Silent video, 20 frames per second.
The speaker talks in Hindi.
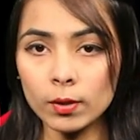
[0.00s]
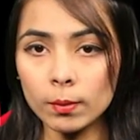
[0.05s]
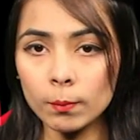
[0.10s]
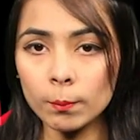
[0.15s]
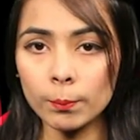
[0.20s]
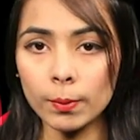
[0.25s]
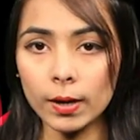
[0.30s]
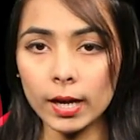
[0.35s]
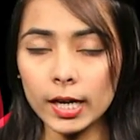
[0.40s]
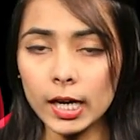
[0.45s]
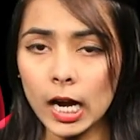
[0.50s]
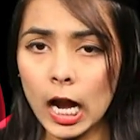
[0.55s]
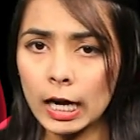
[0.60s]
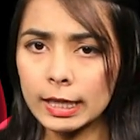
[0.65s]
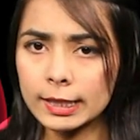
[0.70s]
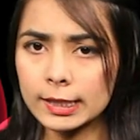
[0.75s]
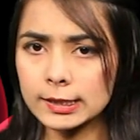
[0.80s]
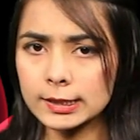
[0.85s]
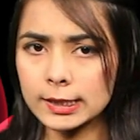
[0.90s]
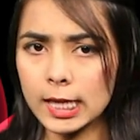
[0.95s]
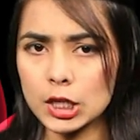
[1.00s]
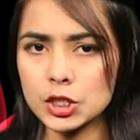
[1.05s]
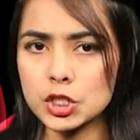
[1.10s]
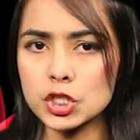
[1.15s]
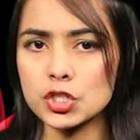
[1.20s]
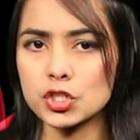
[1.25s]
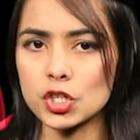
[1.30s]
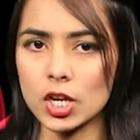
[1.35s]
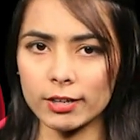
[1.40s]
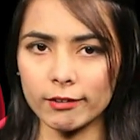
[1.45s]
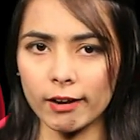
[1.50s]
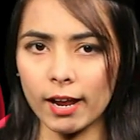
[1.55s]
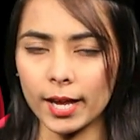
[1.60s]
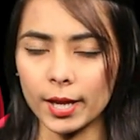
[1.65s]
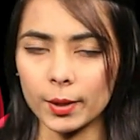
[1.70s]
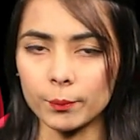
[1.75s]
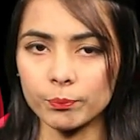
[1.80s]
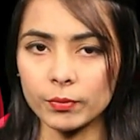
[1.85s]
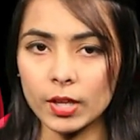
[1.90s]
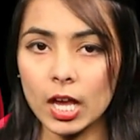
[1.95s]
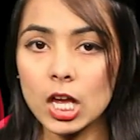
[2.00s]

फिल्म पर डिस्कशन चल रहा है